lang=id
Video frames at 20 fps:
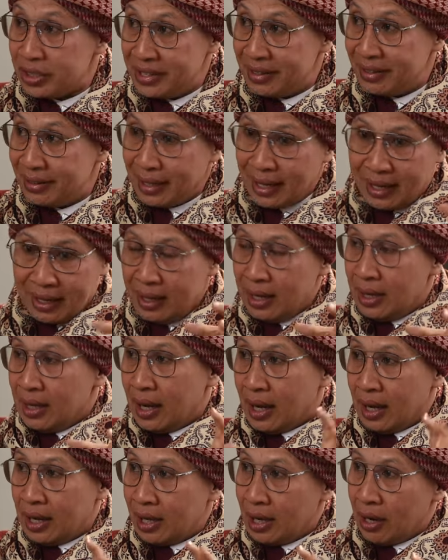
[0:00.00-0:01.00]
cinta
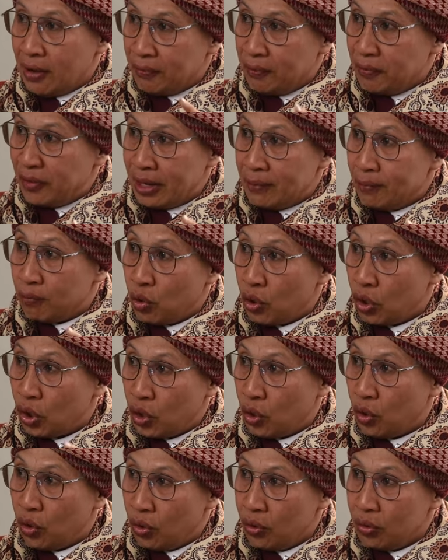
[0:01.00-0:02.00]
adalah film
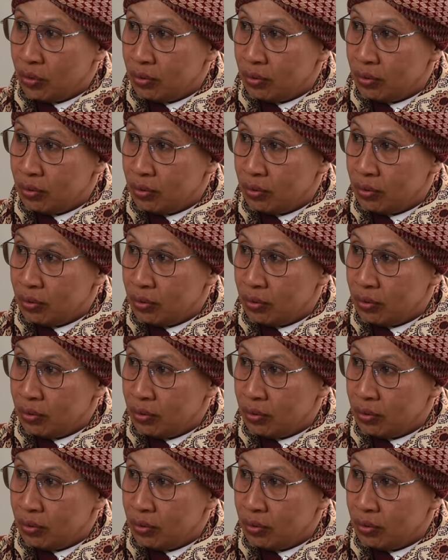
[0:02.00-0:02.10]
porno.